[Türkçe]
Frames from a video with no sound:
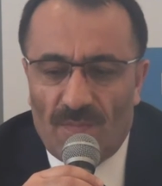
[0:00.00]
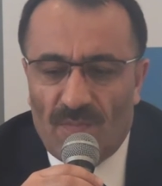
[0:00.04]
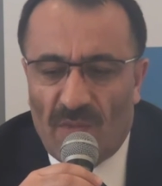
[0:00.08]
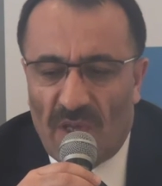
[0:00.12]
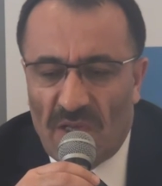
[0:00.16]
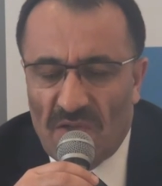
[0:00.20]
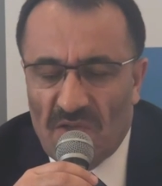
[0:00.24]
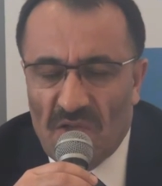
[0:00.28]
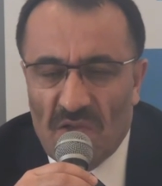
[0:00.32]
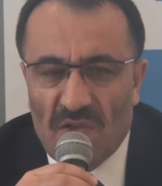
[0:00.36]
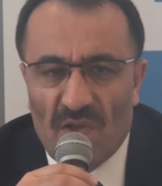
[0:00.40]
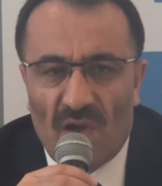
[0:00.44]

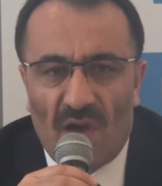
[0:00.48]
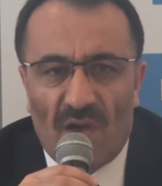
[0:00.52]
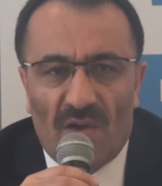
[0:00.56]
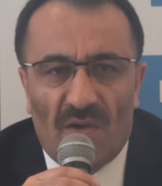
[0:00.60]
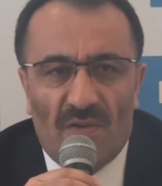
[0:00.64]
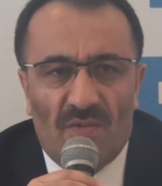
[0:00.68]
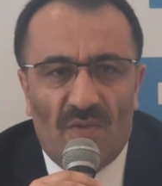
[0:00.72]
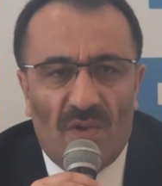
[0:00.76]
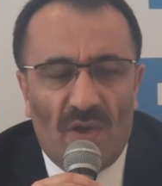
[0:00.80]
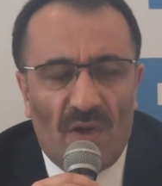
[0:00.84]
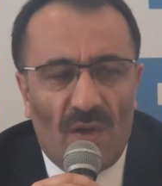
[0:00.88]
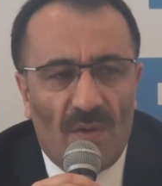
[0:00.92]

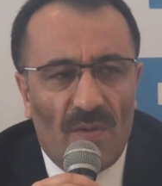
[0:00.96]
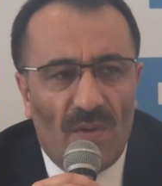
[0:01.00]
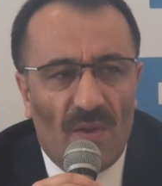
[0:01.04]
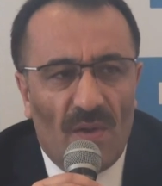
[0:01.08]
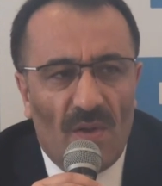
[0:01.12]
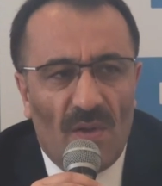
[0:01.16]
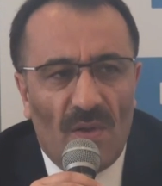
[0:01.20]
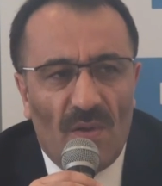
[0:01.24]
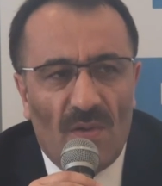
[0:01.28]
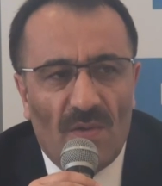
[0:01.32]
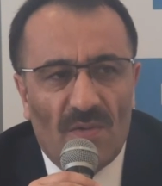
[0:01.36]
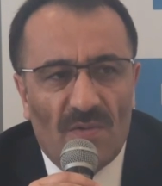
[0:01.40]
iktidarında
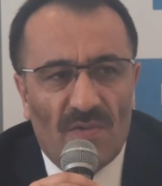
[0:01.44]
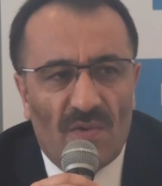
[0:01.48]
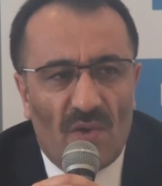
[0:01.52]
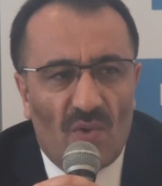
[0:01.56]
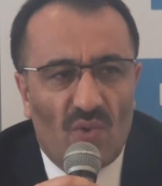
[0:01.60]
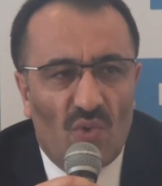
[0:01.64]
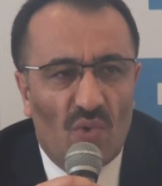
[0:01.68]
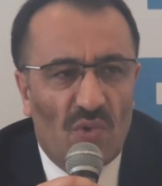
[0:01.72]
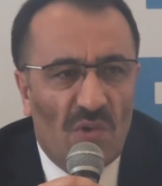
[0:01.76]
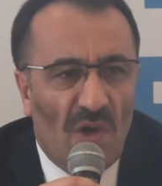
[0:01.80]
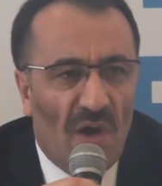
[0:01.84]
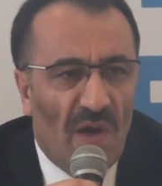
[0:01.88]
işte
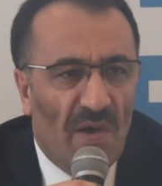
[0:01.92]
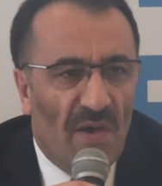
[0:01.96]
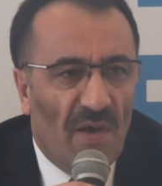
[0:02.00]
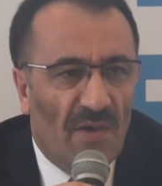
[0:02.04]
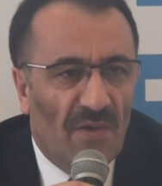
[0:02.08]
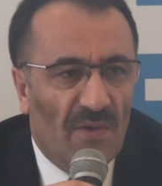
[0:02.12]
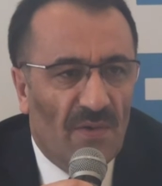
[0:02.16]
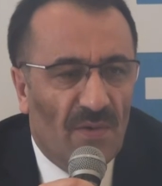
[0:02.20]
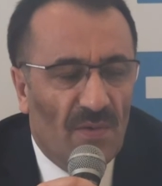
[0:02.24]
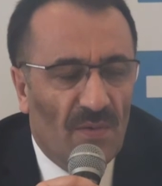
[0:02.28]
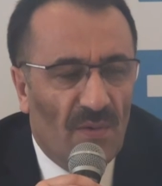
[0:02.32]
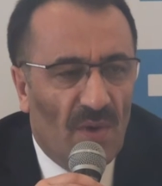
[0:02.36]

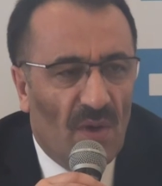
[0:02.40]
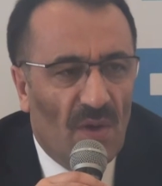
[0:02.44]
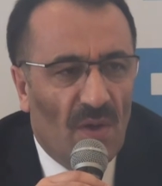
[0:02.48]
Kütahya'nın